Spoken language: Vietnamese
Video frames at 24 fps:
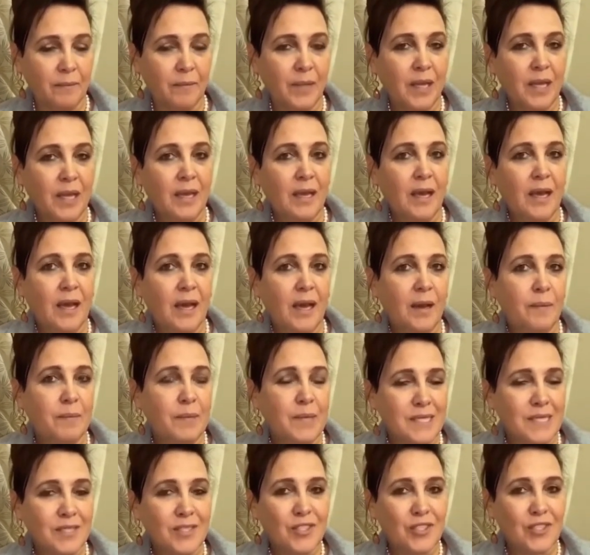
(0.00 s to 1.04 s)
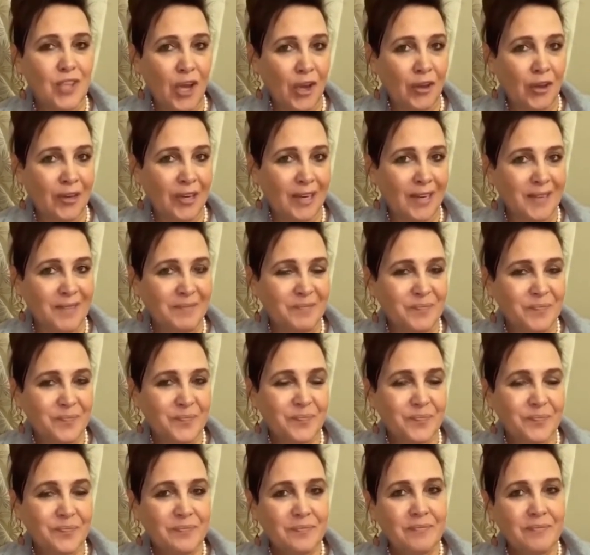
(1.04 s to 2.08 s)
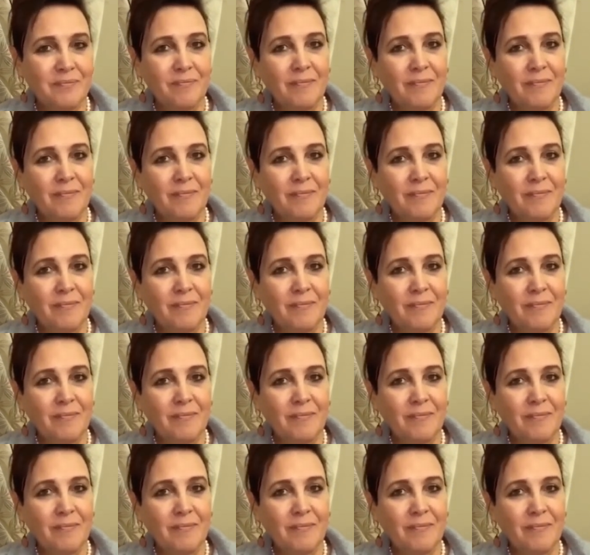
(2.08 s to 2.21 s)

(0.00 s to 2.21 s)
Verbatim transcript: nay là chủ doanh nghiệp.